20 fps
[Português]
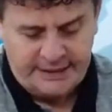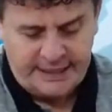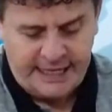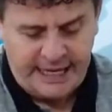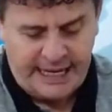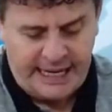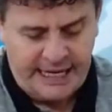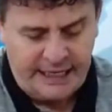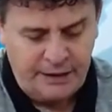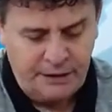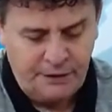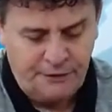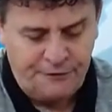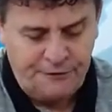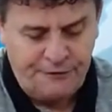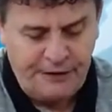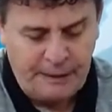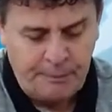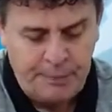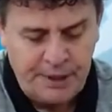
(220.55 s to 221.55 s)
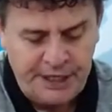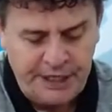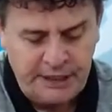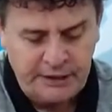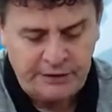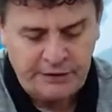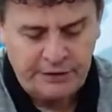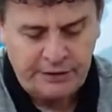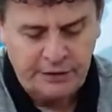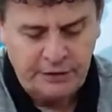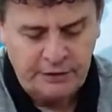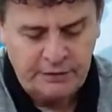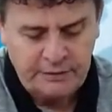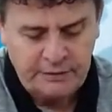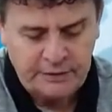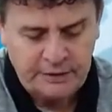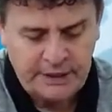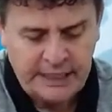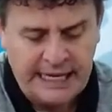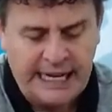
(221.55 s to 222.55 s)
Caio, Fabrício,
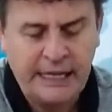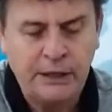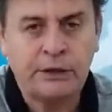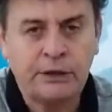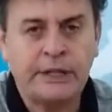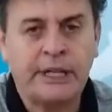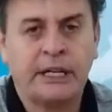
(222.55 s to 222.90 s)
Caio